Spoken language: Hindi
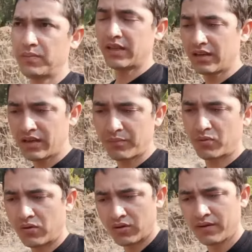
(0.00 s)
तो पता है कि
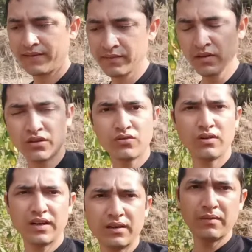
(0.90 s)
आपको जो
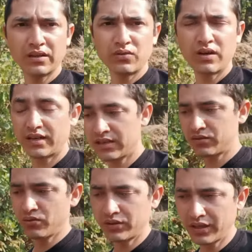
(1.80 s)
लेटरिन बाथरूम अटैच
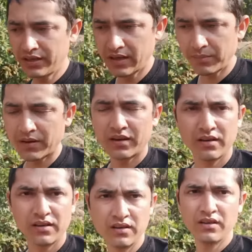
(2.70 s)
तो होते नहीं यहाँ पर
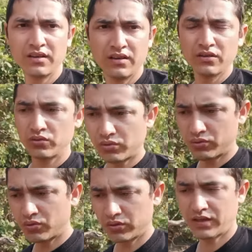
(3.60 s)
दूर
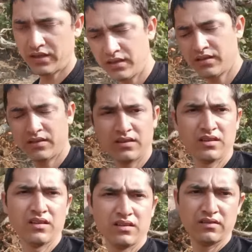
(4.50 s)
दूर होते हैं
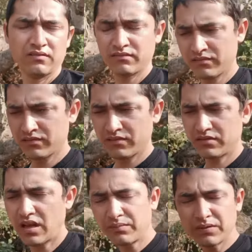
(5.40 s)

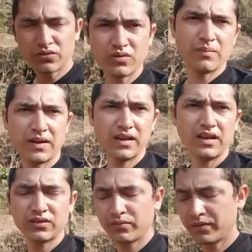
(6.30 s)
सात बजे सोना पड़ेगा
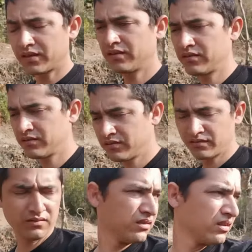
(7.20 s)
यहाँ तो फिर
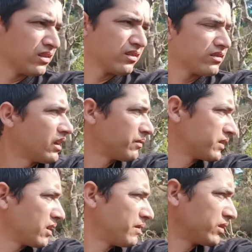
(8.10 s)
सात
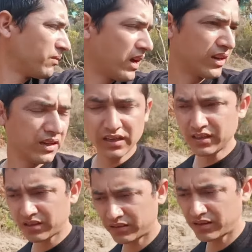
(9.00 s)
बजे के बाद तो बाहर निकल ही
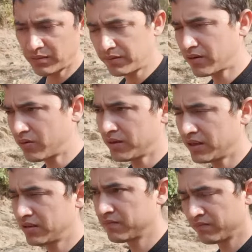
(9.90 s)
नहीं सकते यहाँ पर गाँव में
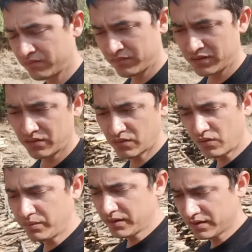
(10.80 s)

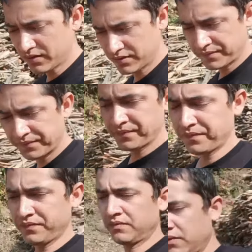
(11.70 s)
कोई भी
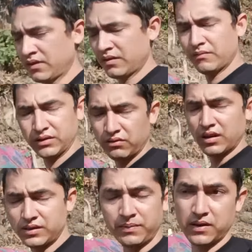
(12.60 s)
मैं तो वहाँ से